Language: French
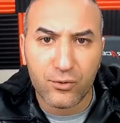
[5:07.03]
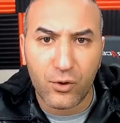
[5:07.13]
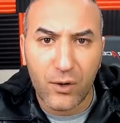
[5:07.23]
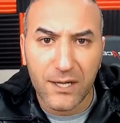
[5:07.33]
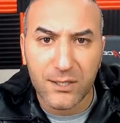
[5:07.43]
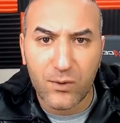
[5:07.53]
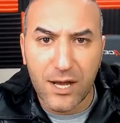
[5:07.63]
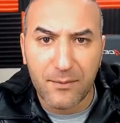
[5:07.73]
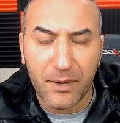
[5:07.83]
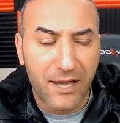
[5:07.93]
son
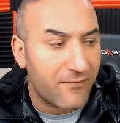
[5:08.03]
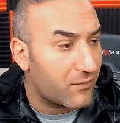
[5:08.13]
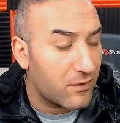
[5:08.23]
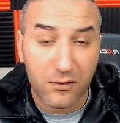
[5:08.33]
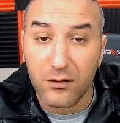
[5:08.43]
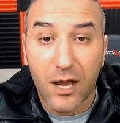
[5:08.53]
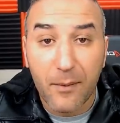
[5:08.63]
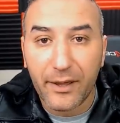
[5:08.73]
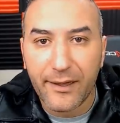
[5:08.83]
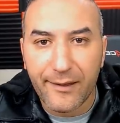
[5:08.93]
rasoir, bref, et
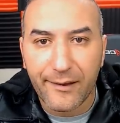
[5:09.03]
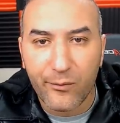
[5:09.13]
après,